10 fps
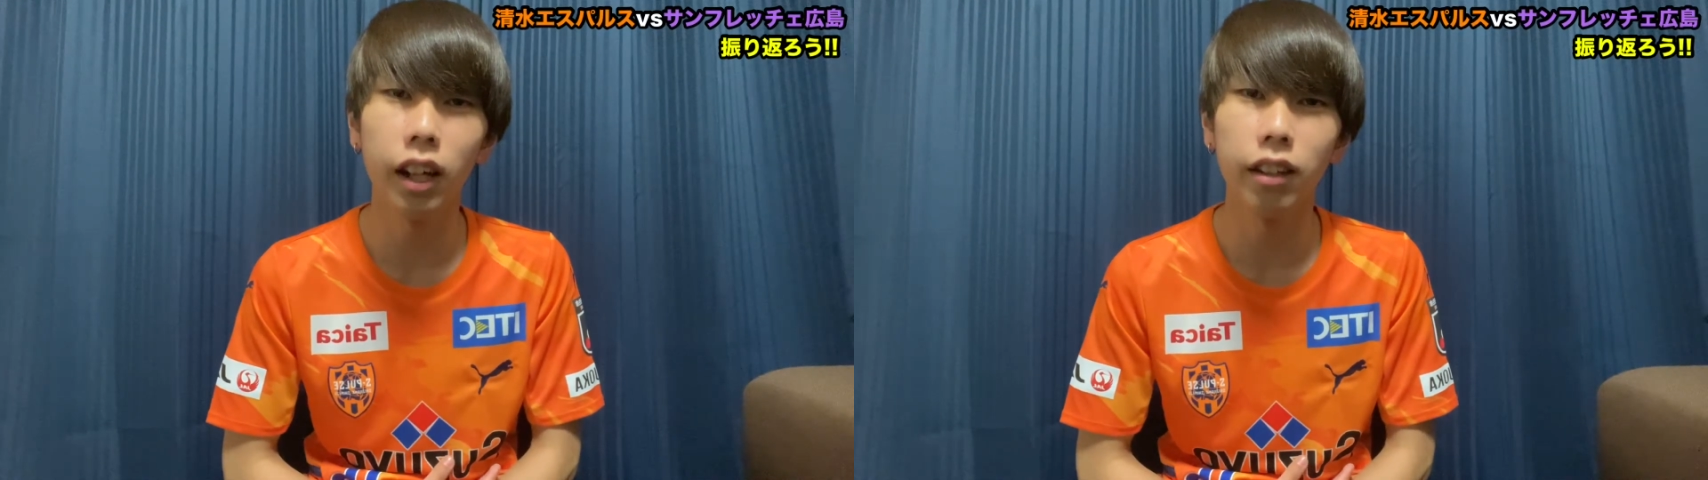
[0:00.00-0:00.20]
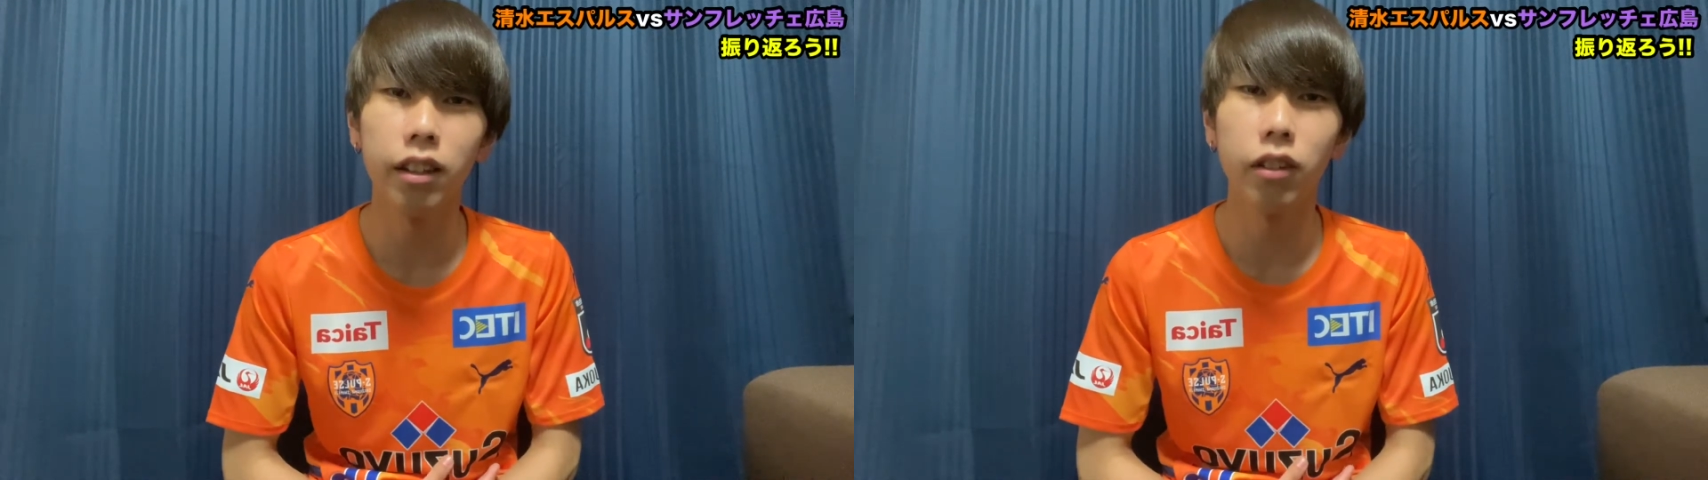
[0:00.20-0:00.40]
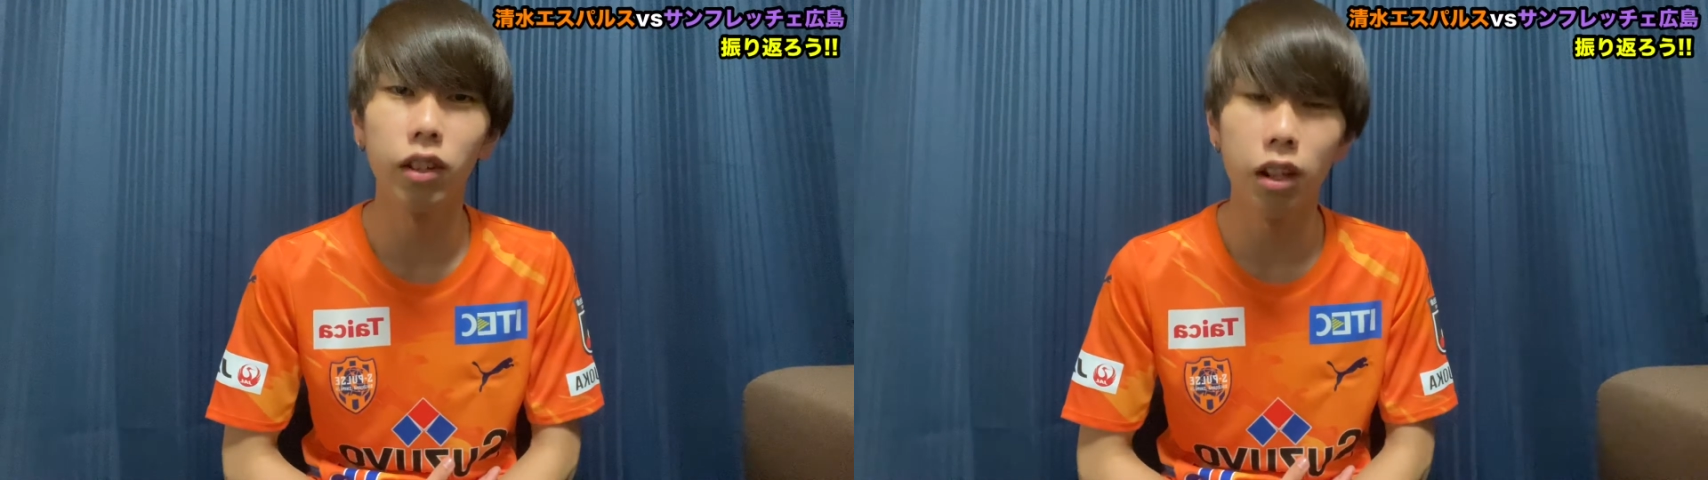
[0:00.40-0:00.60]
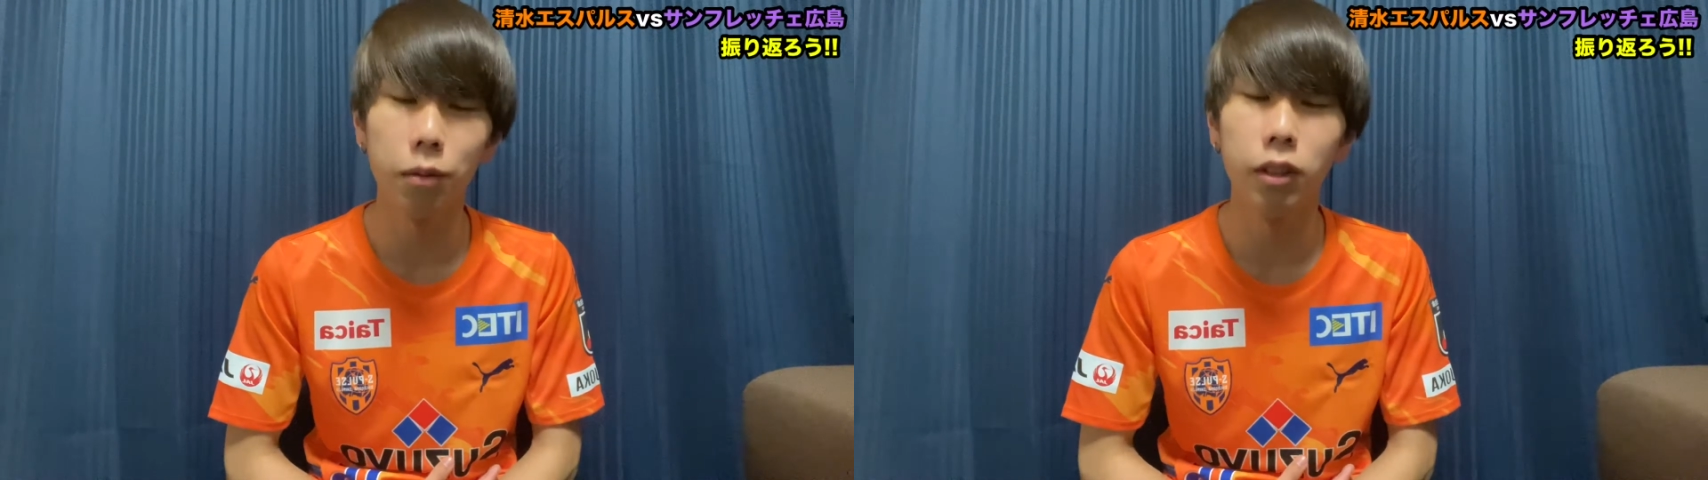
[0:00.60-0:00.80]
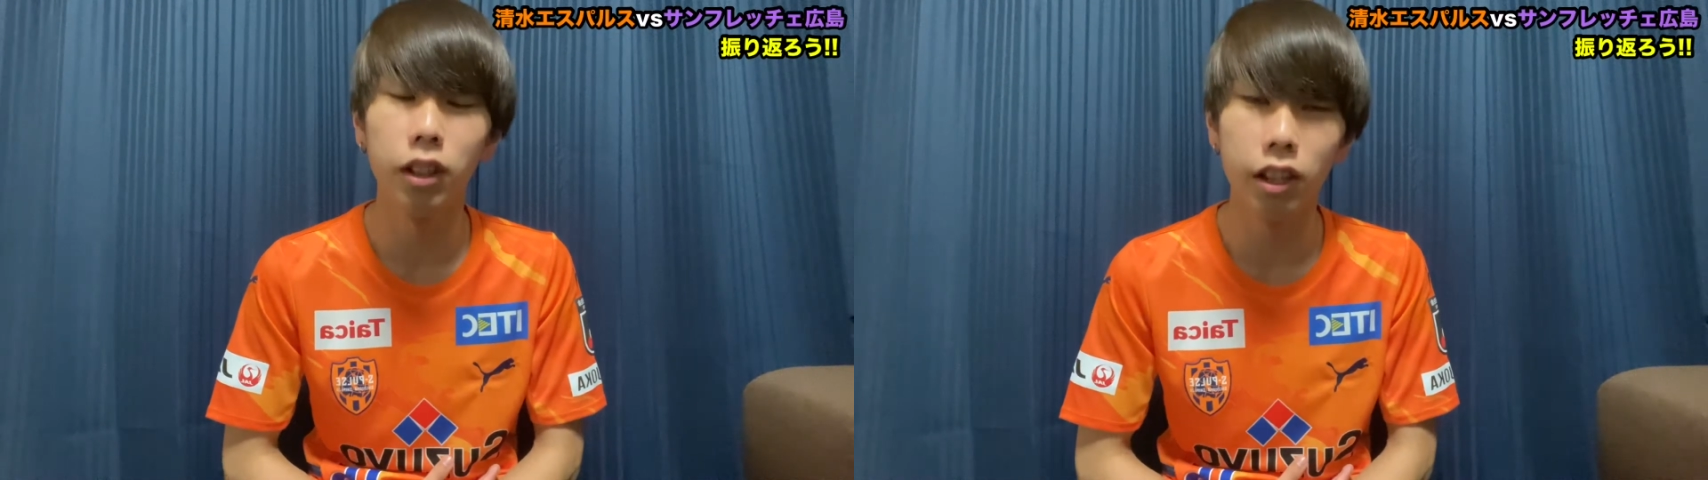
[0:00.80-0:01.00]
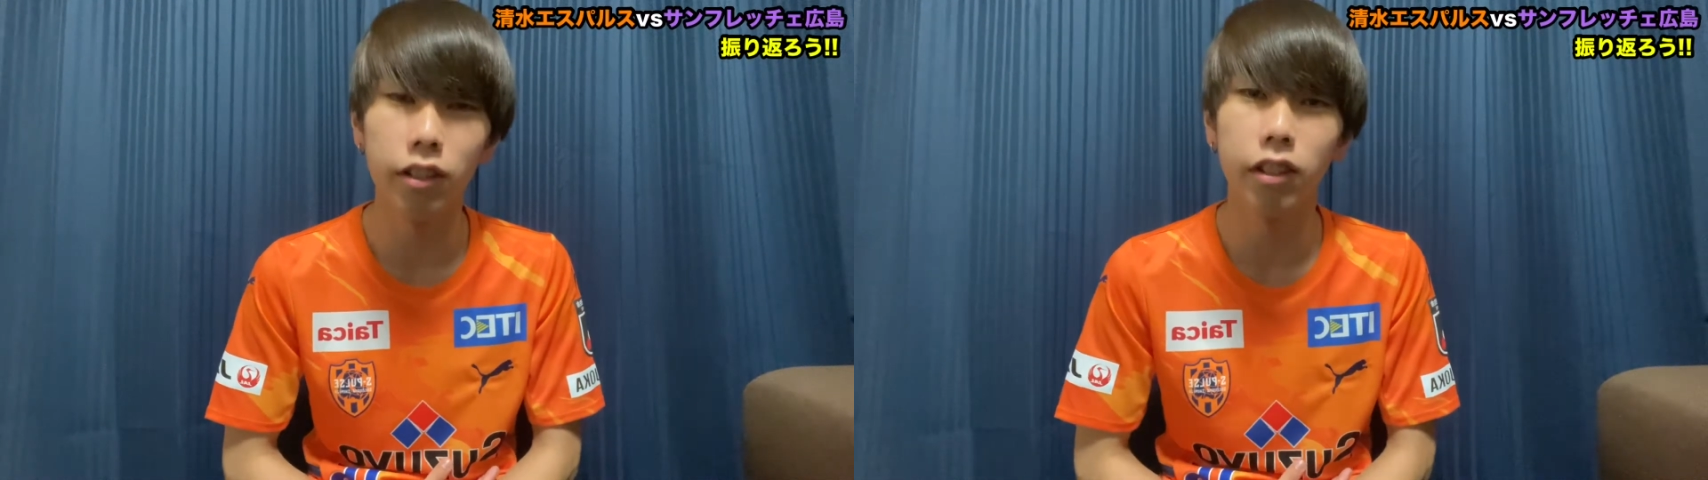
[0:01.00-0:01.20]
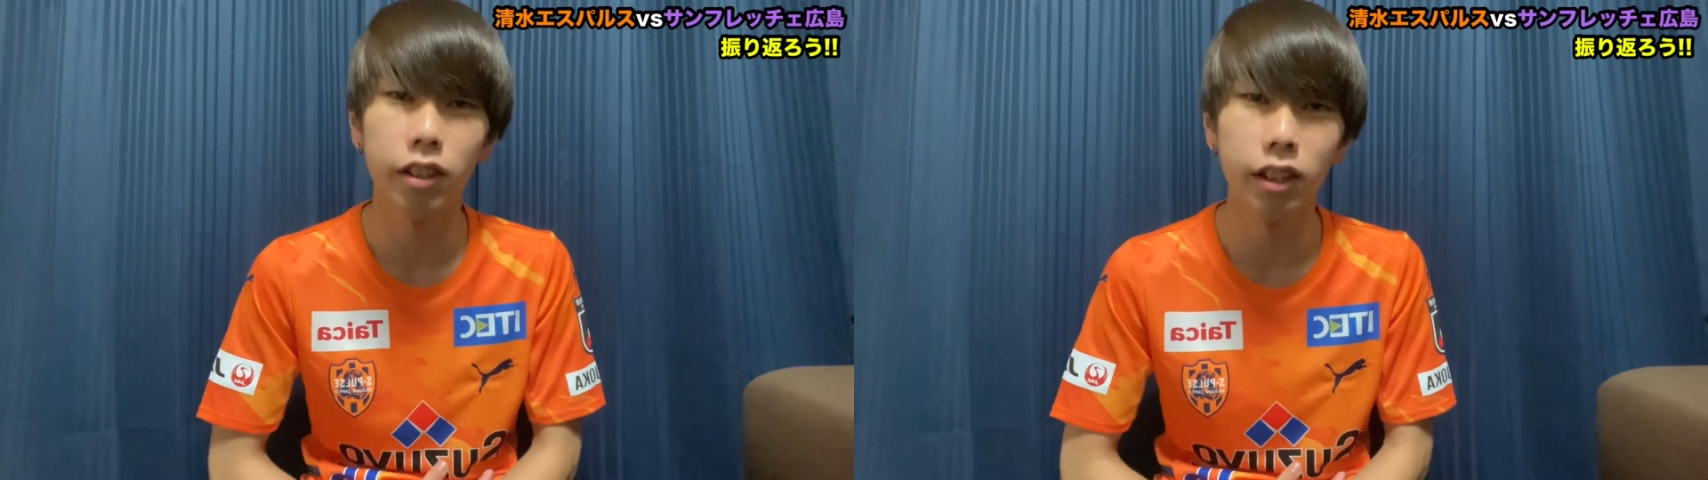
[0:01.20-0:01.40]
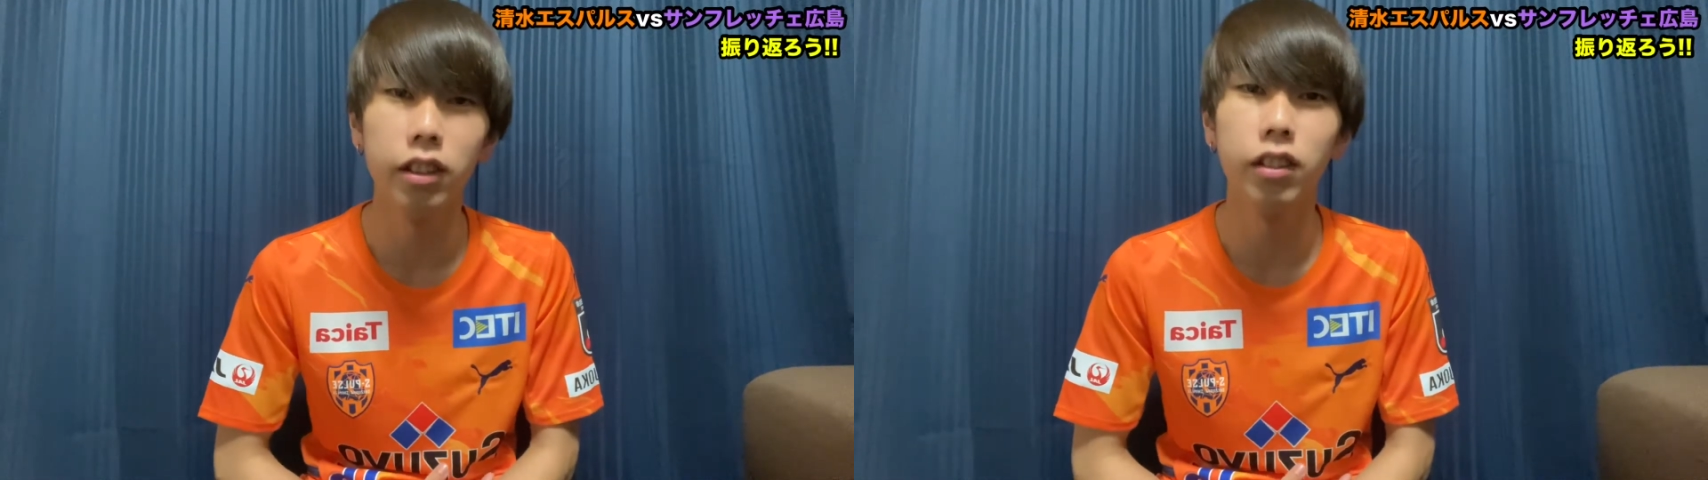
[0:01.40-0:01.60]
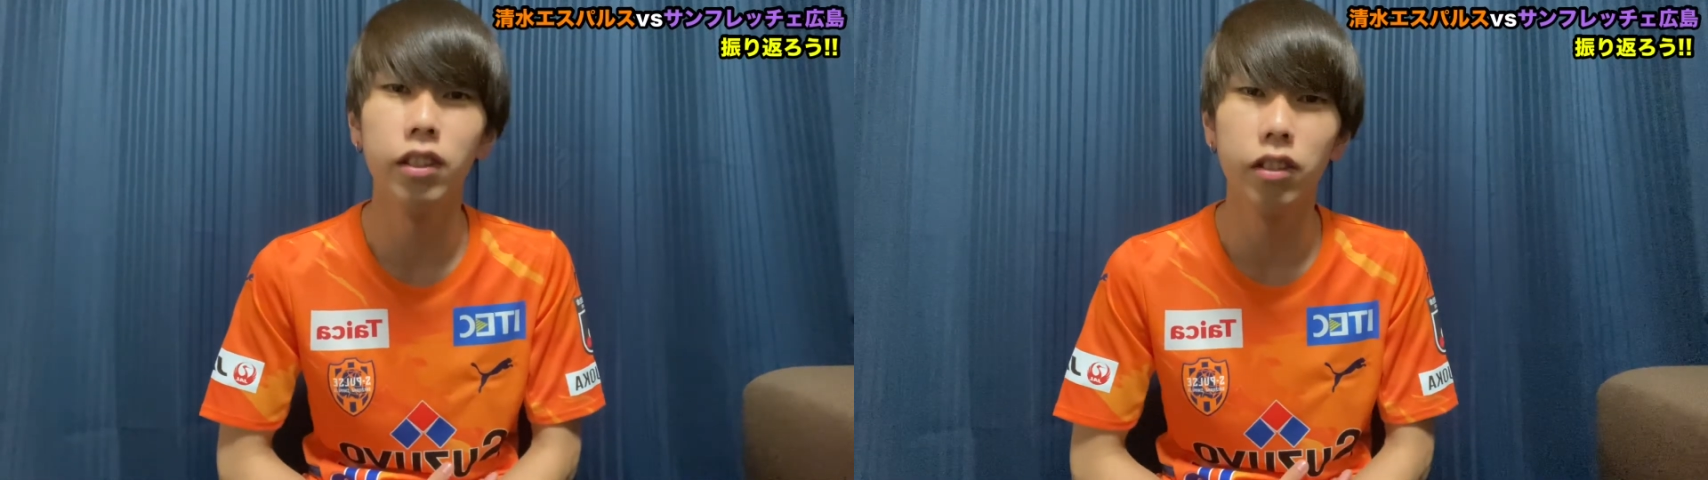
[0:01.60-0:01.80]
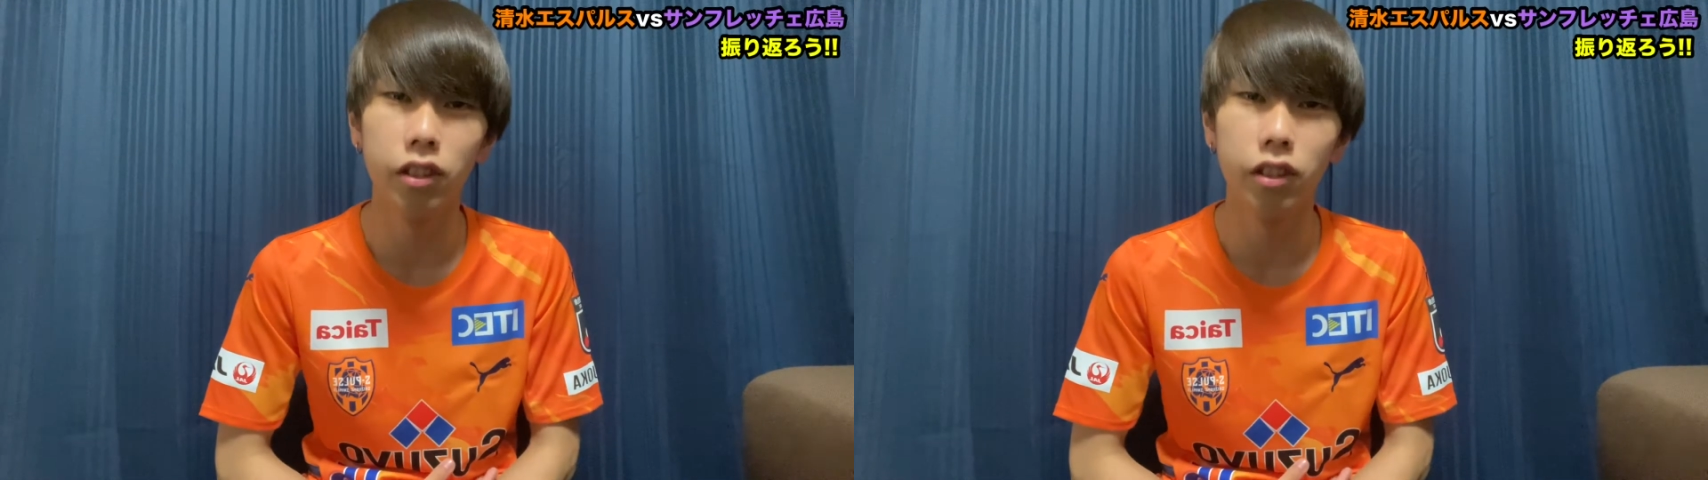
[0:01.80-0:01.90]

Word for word: 勝ってた時にもう2-0、3-0にす